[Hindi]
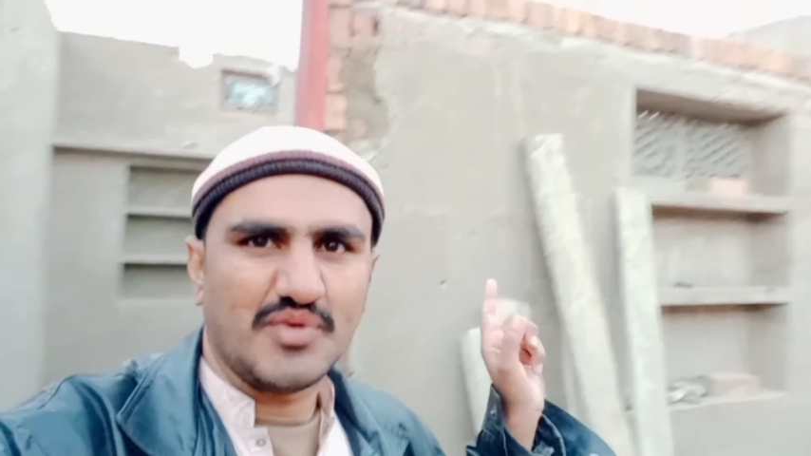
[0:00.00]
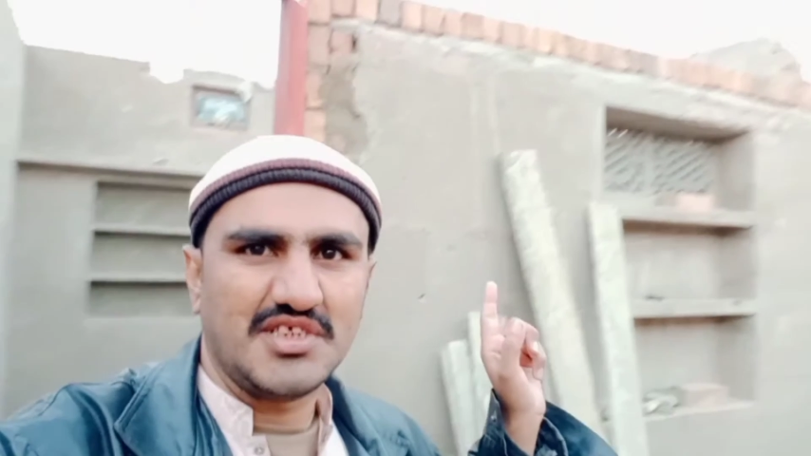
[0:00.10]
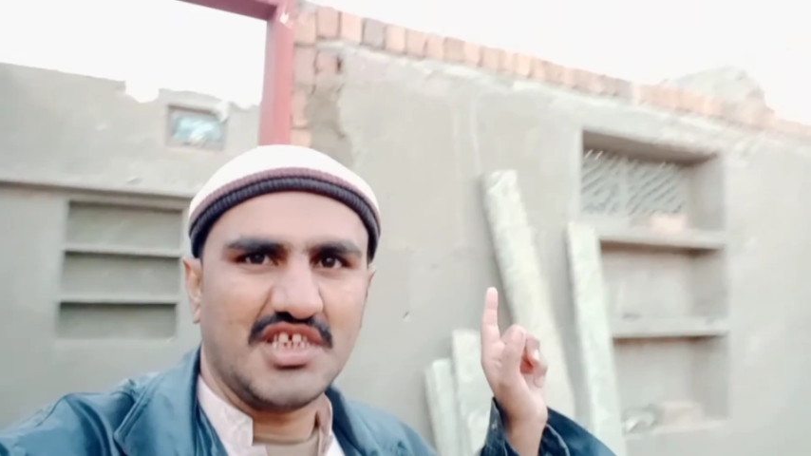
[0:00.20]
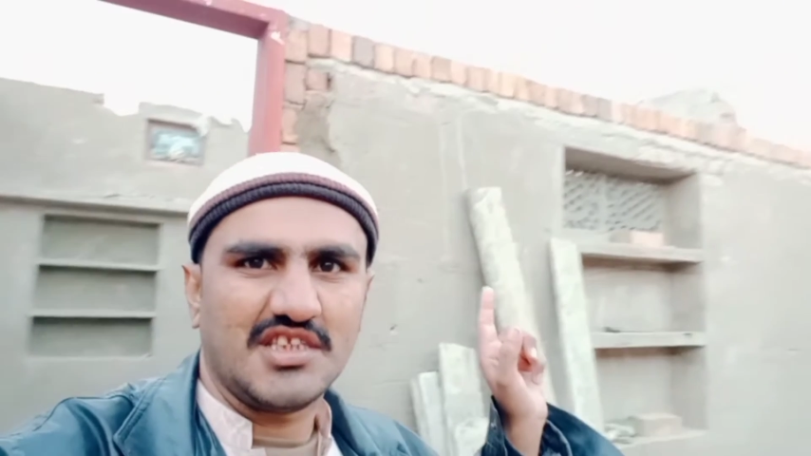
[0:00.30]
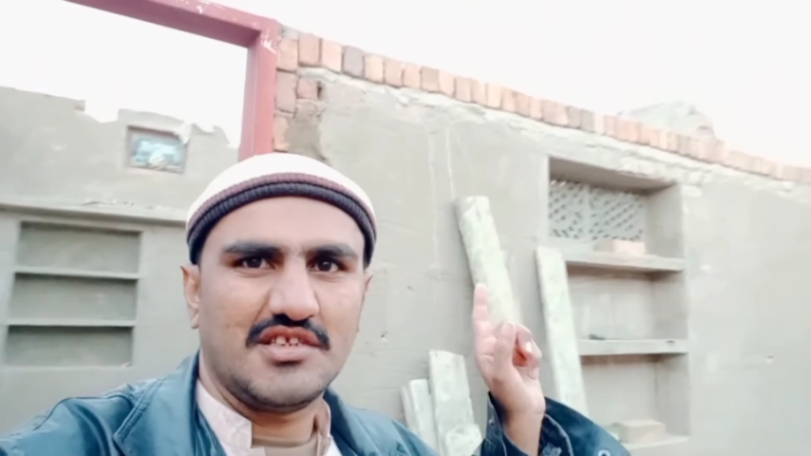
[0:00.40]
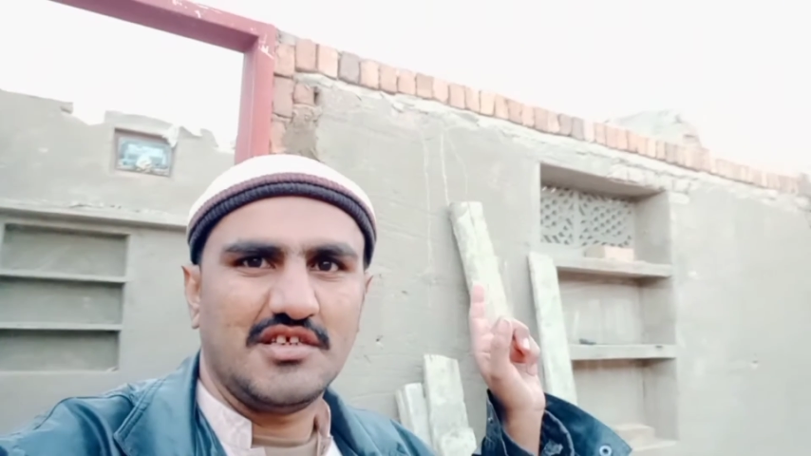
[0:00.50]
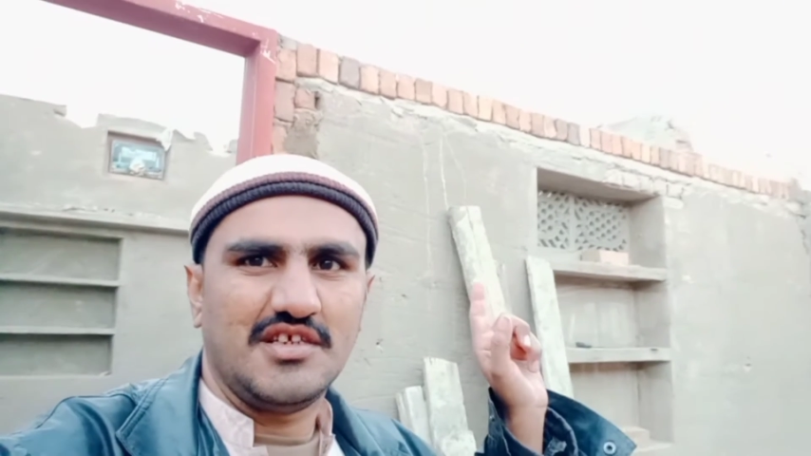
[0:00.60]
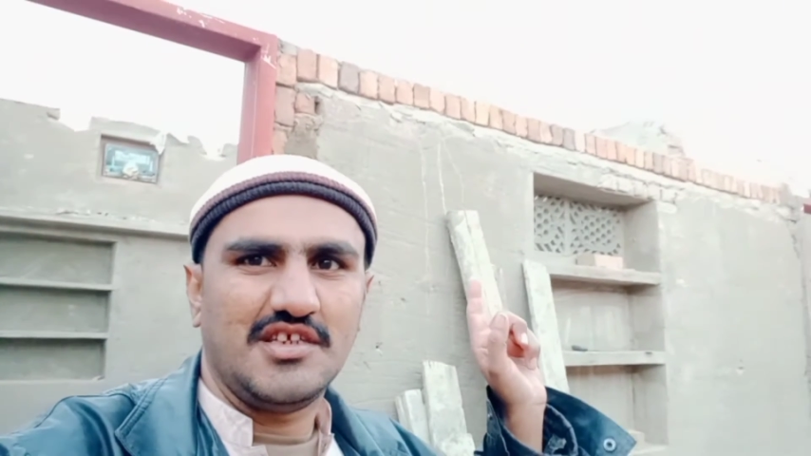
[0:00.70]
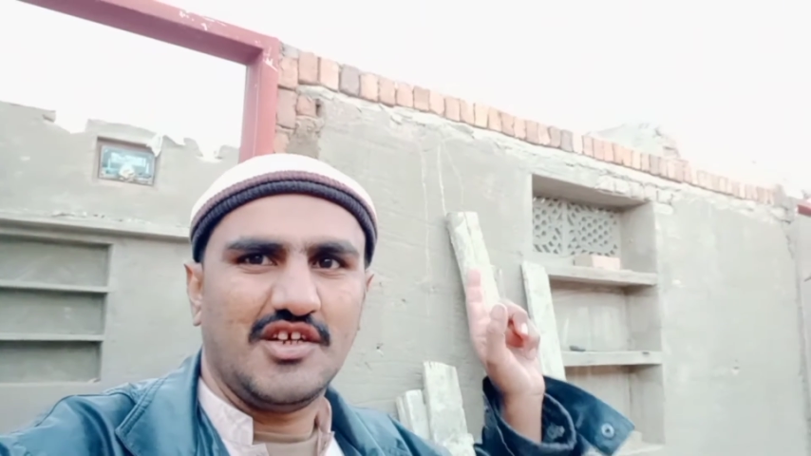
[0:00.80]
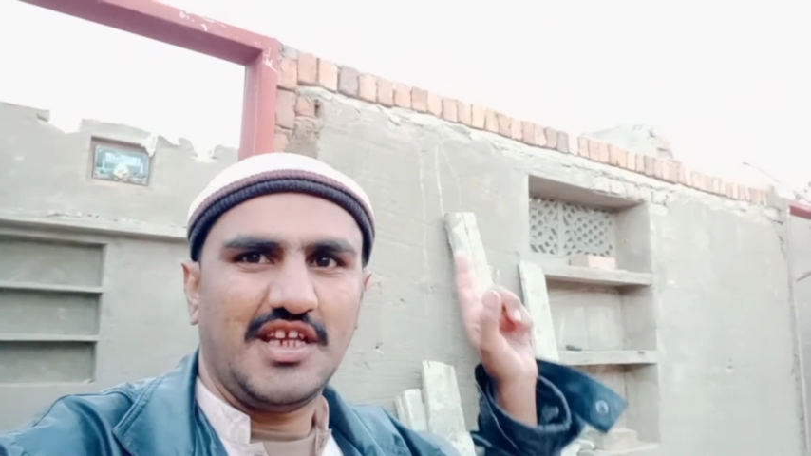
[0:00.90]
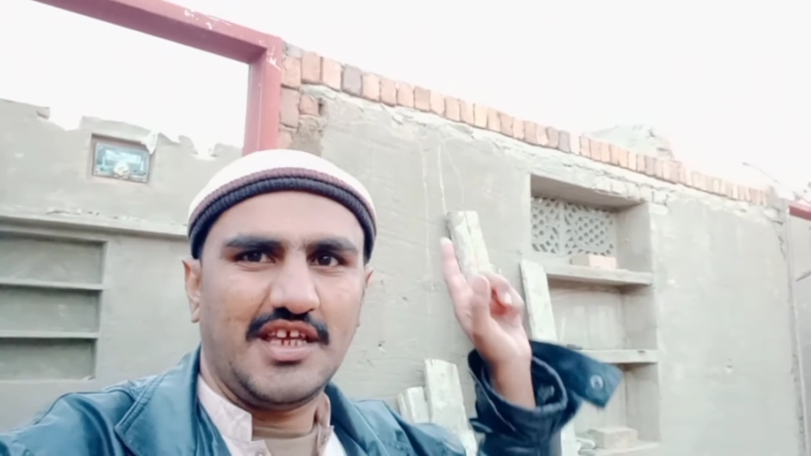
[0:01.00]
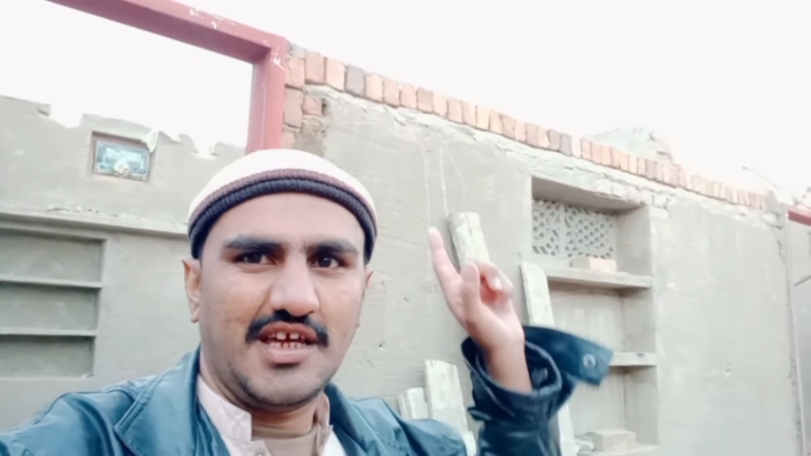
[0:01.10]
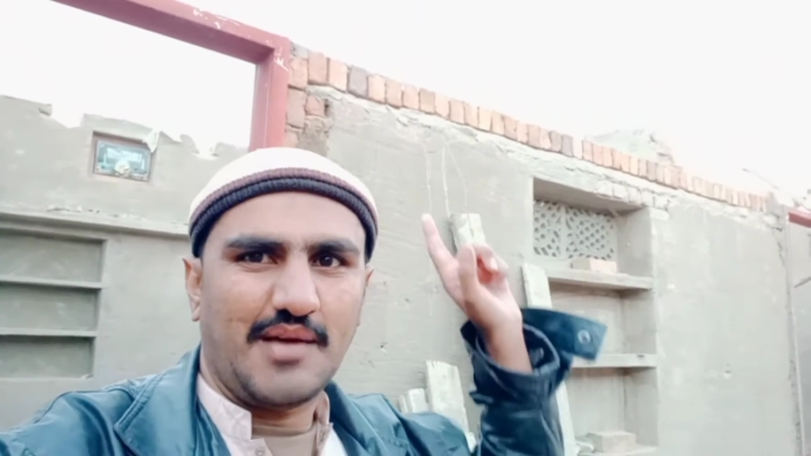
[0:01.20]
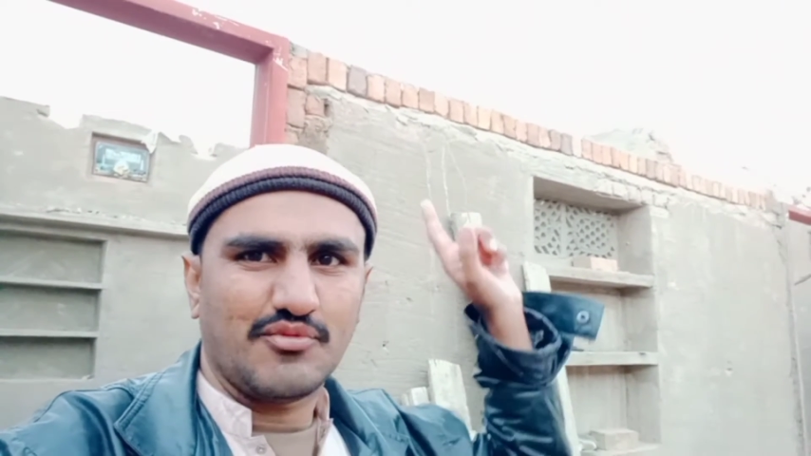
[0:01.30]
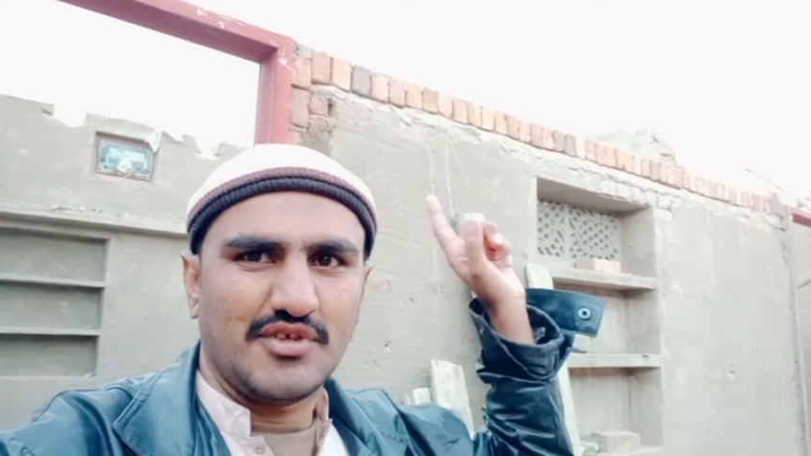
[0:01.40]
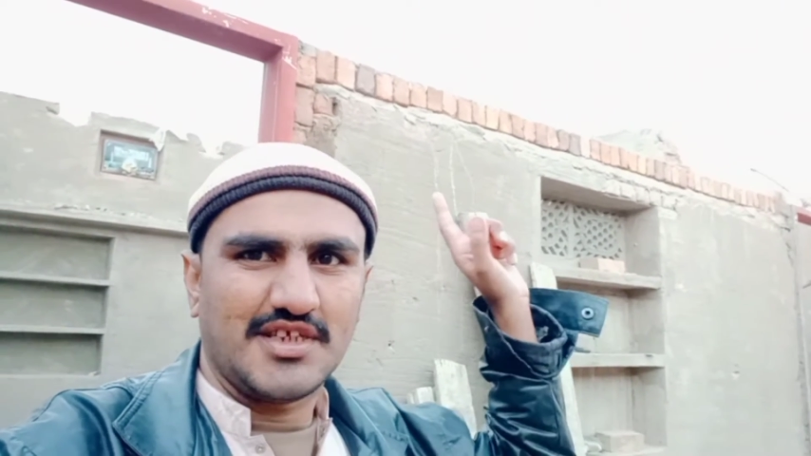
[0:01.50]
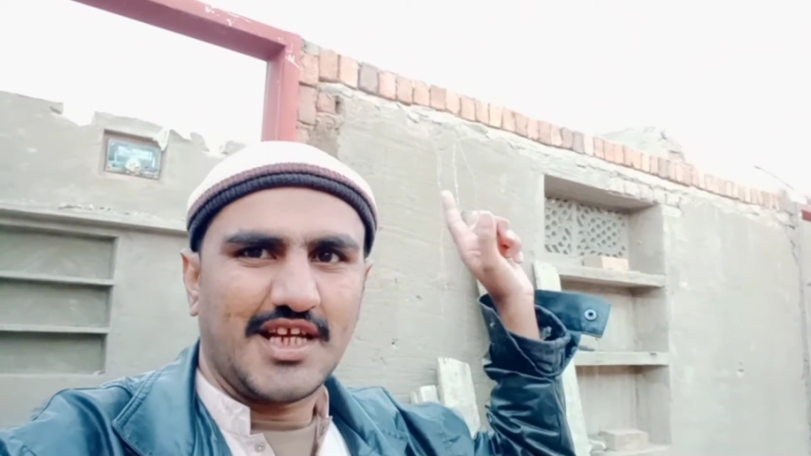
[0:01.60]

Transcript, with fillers: छत जो है ना ये आपको नज़र आ